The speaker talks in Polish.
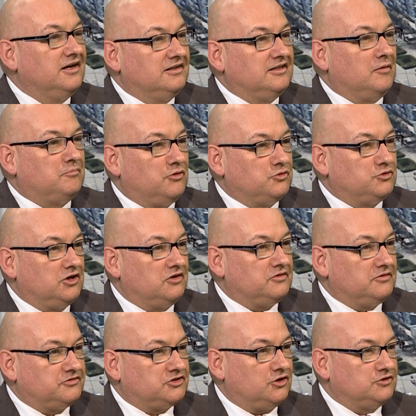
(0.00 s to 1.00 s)
na
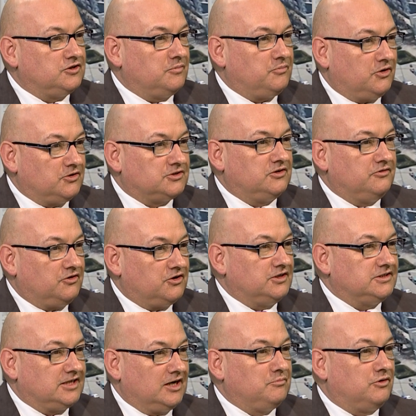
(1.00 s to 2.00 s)
południowym wschodzie Polski, w
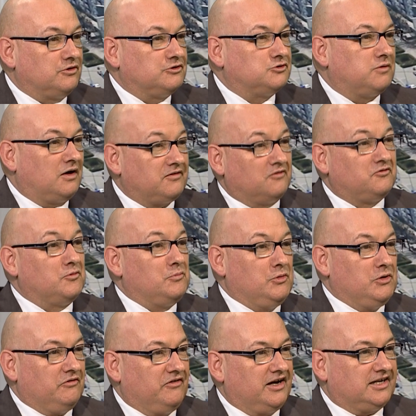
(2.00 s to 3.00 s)
okolicach Borysławia,
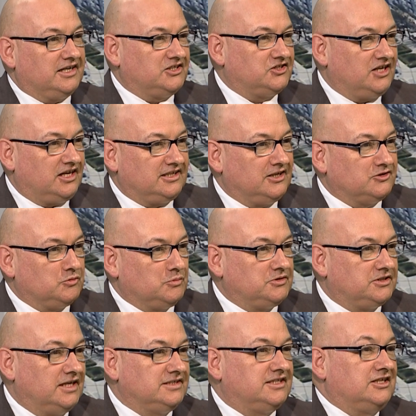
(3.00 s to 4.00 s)
wypływa jakaś czarna
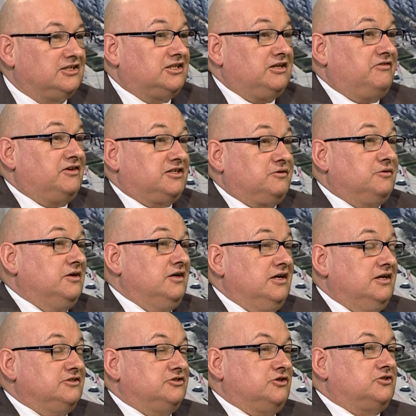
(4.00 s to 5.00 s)
substancja, nikt nie wiedział,
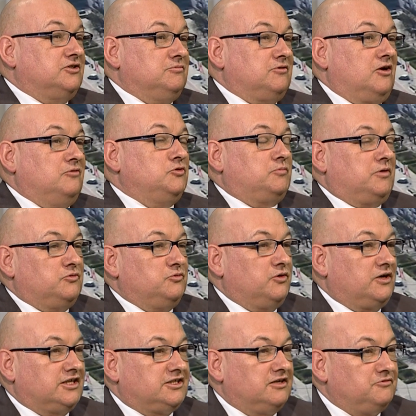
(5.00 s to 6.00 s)
co z tym robić. Pan
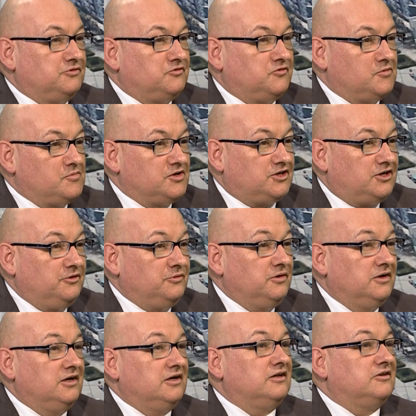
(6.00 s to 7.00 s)
Łukaszewicz wymyślił,
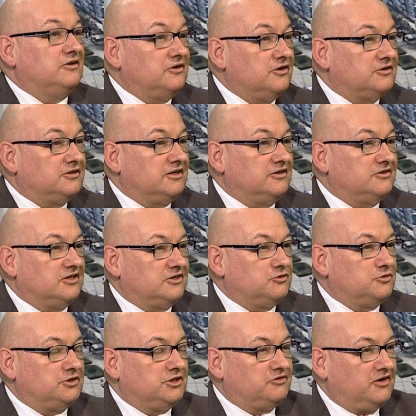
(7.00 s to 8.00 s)
no i od tego
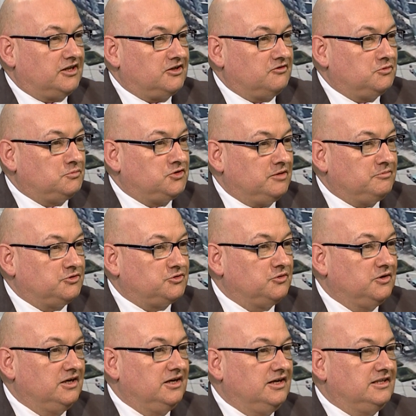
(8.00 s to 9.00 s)
zaczął się światowy przemysł
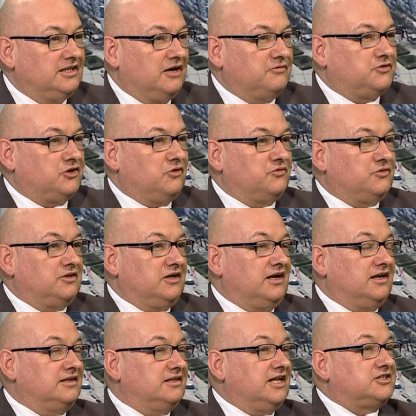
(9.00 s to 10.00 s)
naftowy. No
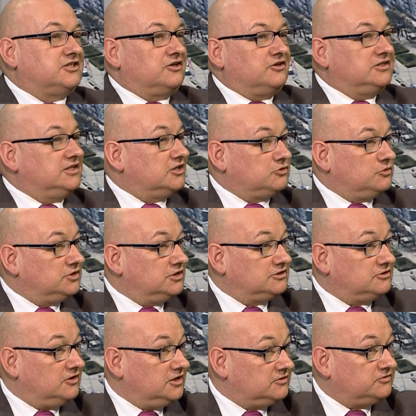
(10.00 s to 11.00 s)
ale dlaczego nie zaczął się
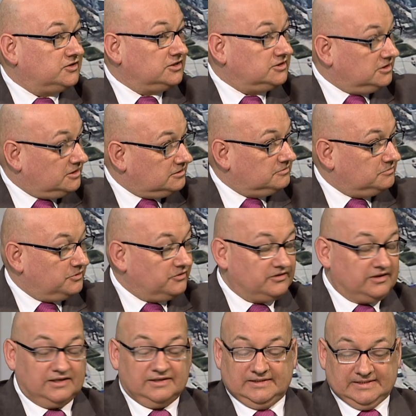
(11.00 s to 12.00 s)
100 lat wcześniej?
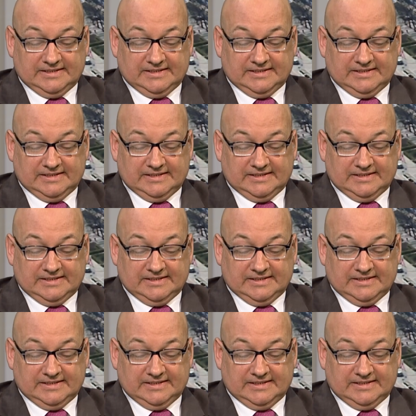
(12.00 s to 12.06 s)
Prawda?